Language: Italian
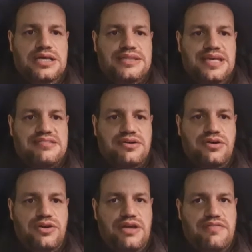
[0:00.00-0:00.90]
da
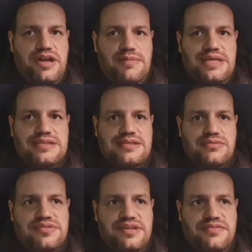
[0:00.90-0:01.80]
zone è veramente
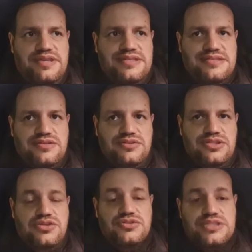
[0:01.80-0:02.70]
un servizio non
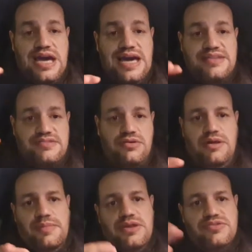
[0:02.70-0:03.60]
dico scarso
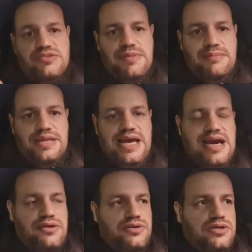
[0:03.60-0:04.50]
almeno insomma a
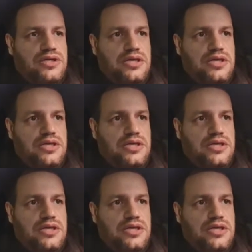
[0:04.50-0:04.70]
Milano